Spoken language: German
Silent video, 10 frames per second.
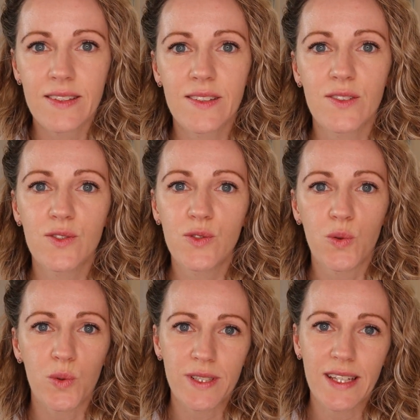
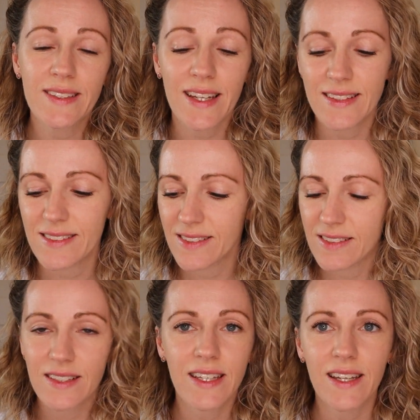So, das
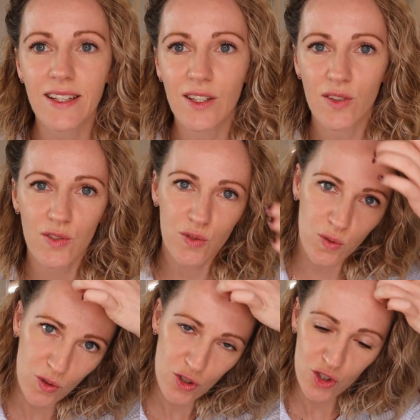Ganze ging
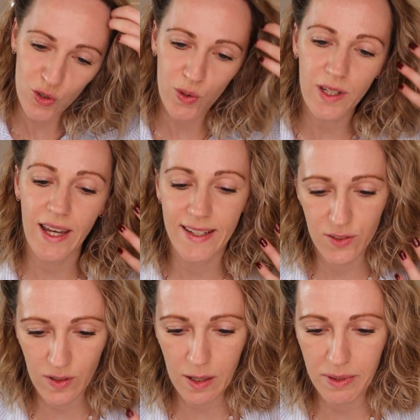so schön
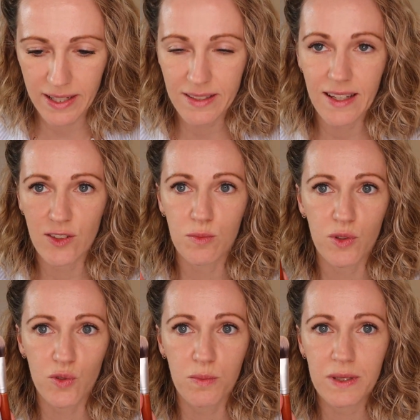einzuarbeiten. Also
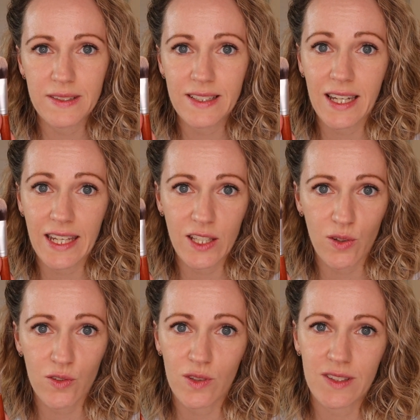mit so einem Pinsel kann ich
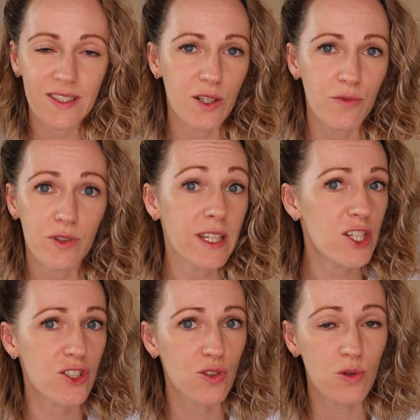euch so eine Serum
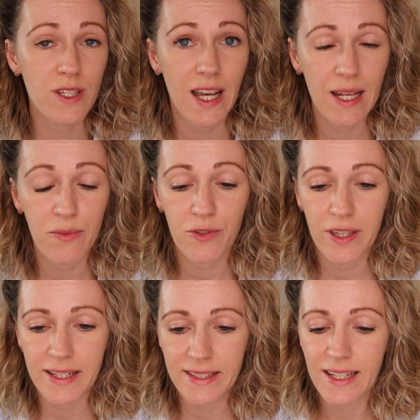Foundation total
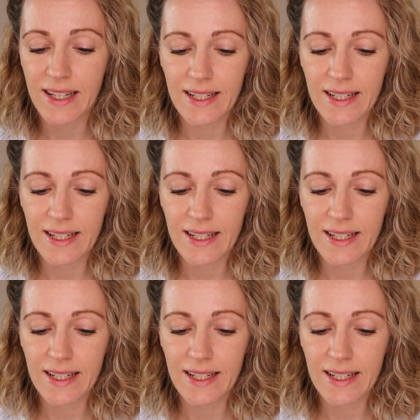empfehlen.